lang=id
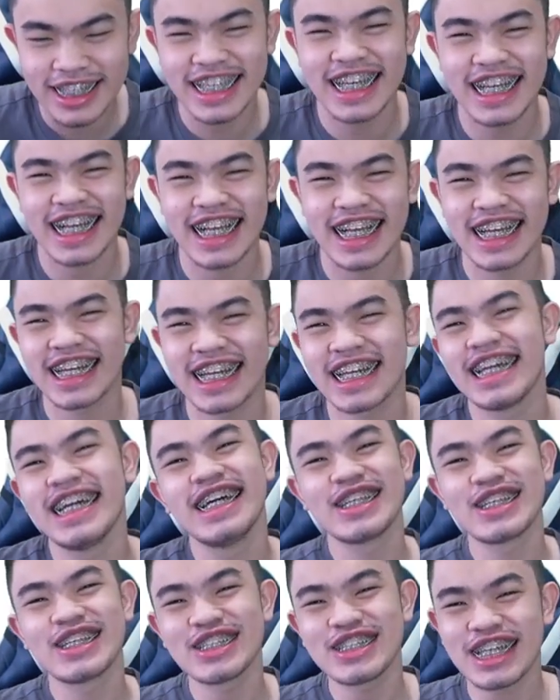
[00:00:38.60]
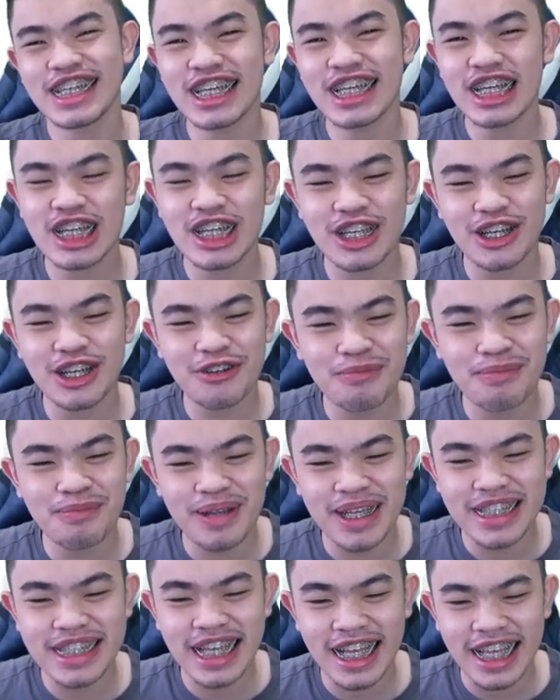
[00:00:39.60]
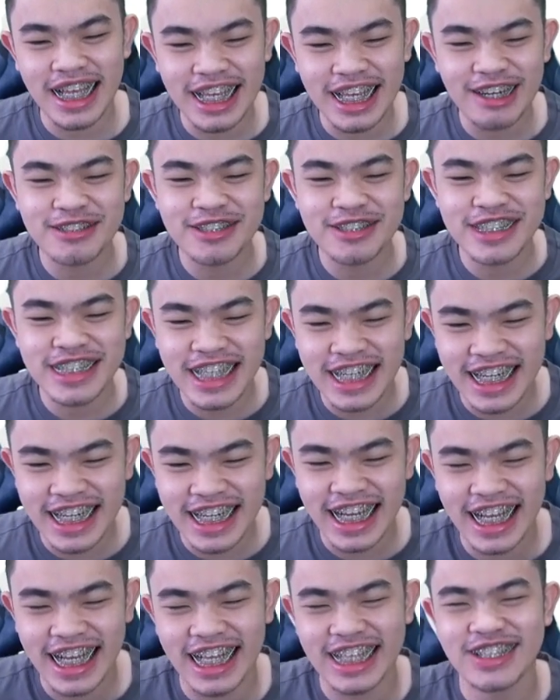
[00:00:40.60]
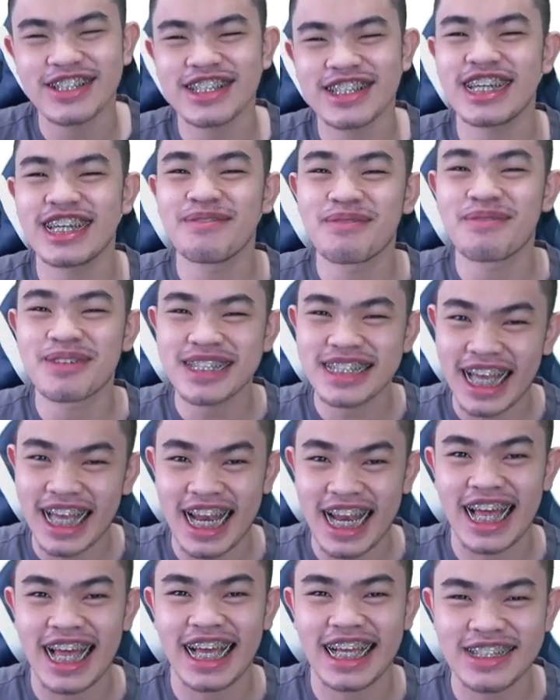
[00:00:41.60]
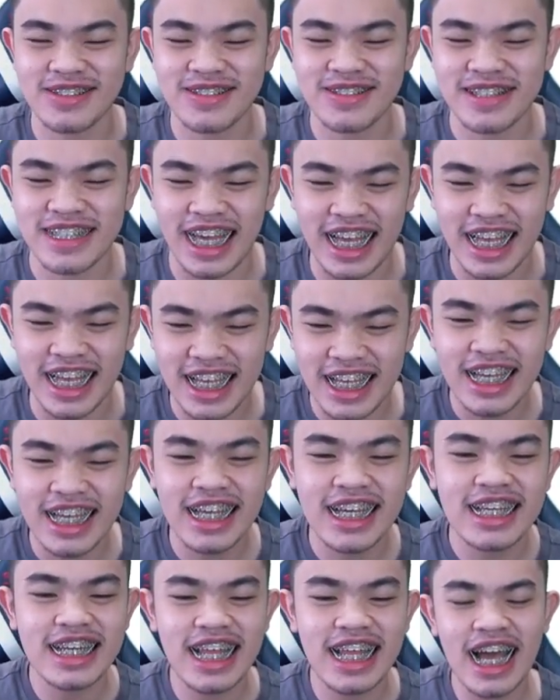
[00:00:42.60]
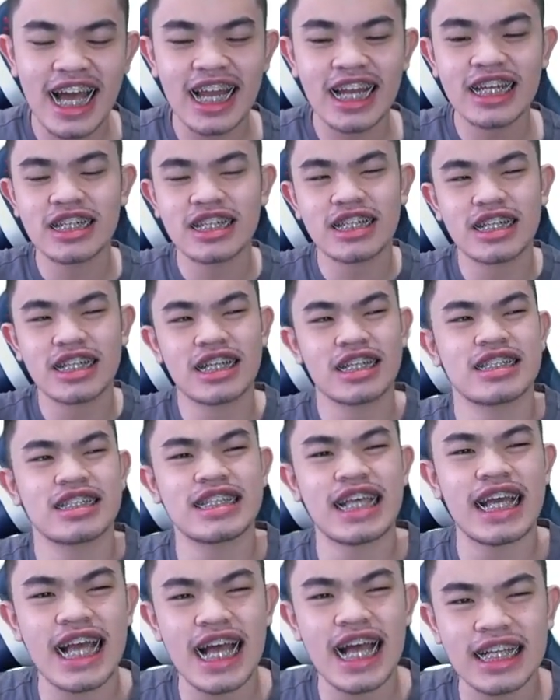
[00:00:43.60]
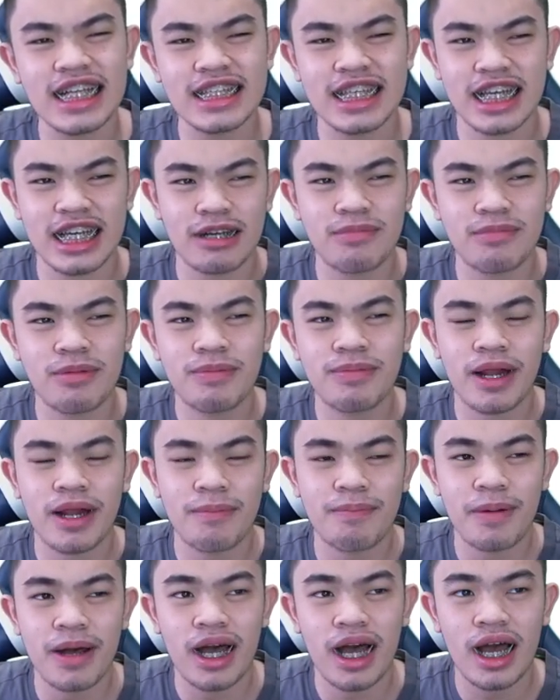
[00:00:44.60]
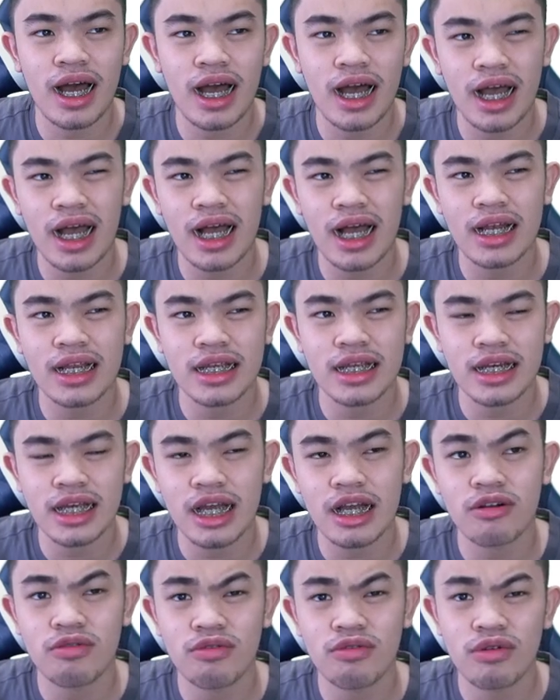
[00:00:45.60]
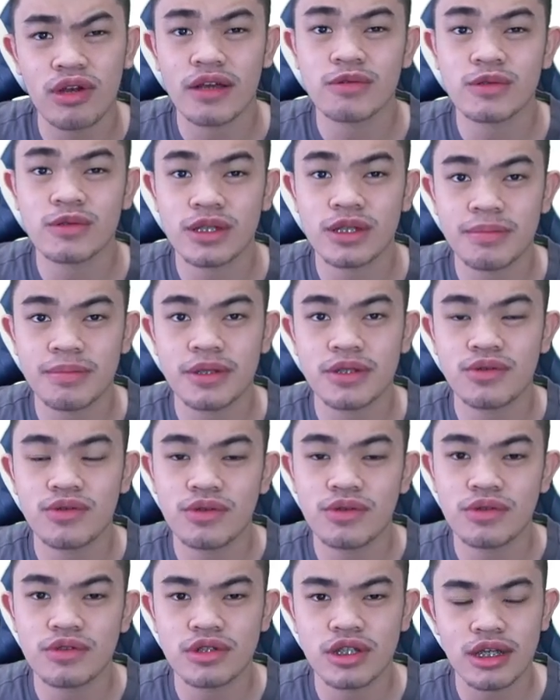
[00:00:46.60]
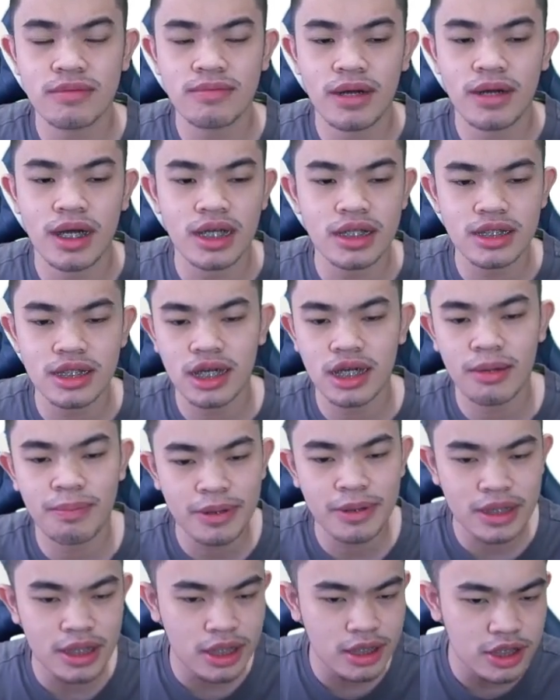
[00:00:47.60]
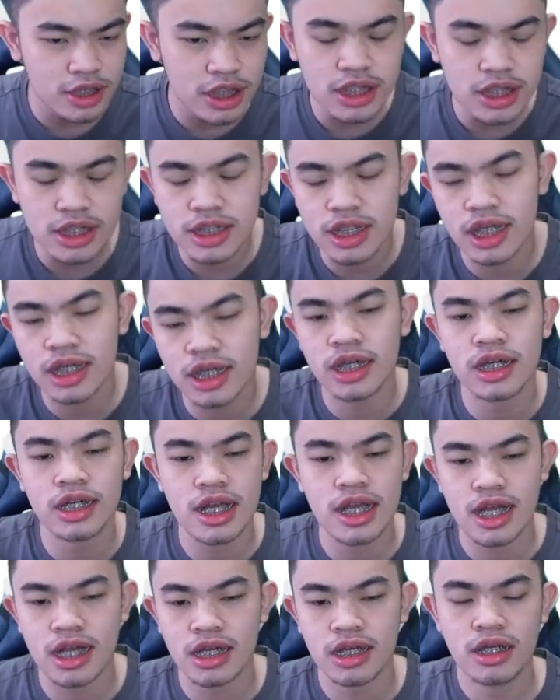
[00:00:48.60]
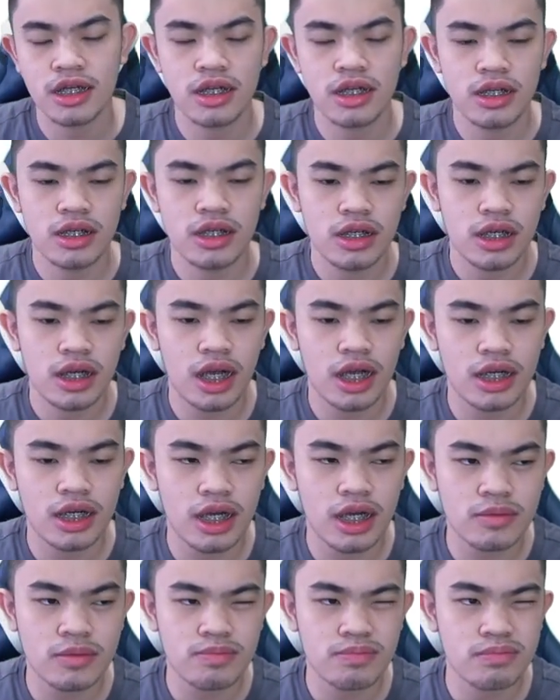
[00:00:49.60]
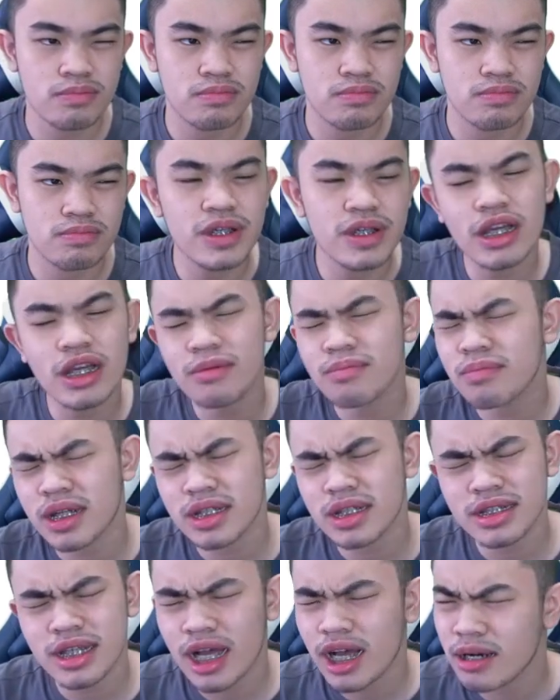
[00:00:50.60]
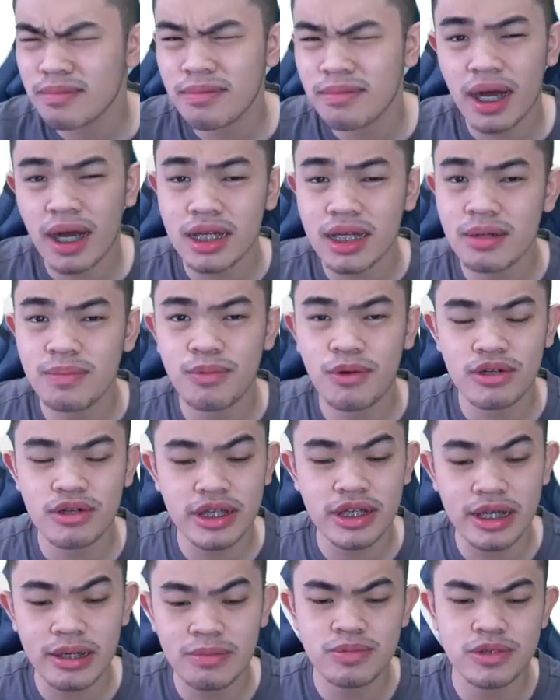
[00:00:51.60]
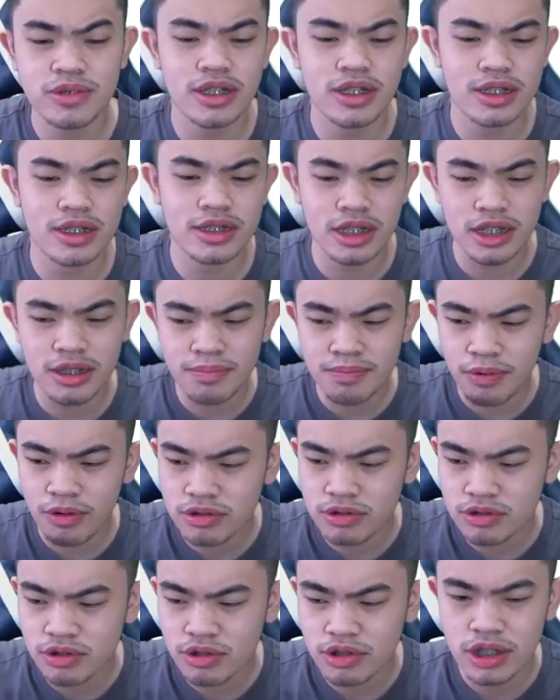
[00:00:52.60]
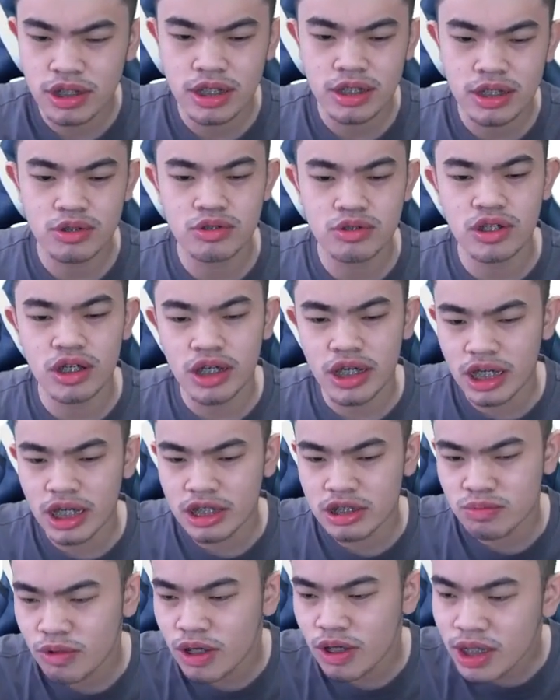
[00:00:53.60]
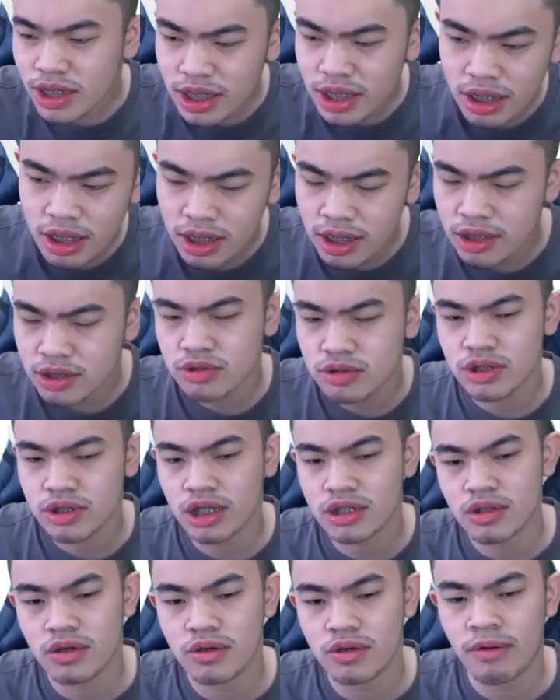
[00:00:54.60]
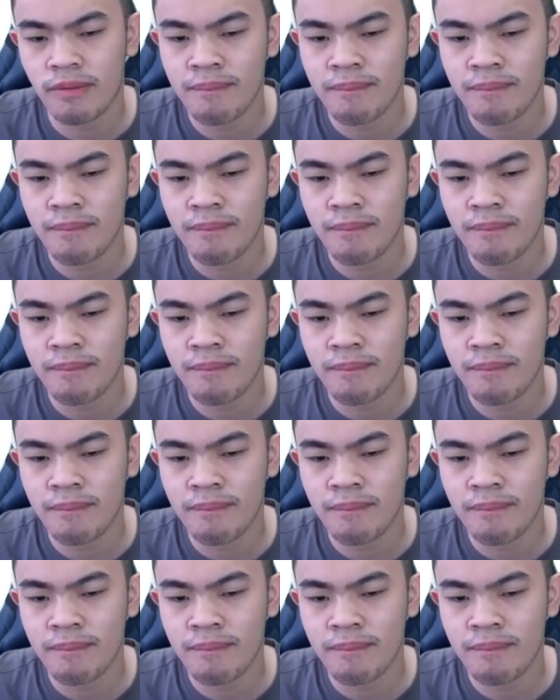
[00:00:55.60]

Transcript: ya kan, terus jadi crewmate yang innocent ya atau tidak bersalah ya Senen ya. Dan sayangnya beberapa kali ini aku live stream itu sering banget kedapatan cheater yang kadang bikin meresahkan banget lah pokoknya ya bisa jadi impostornya terus ngekill semuanya terus atau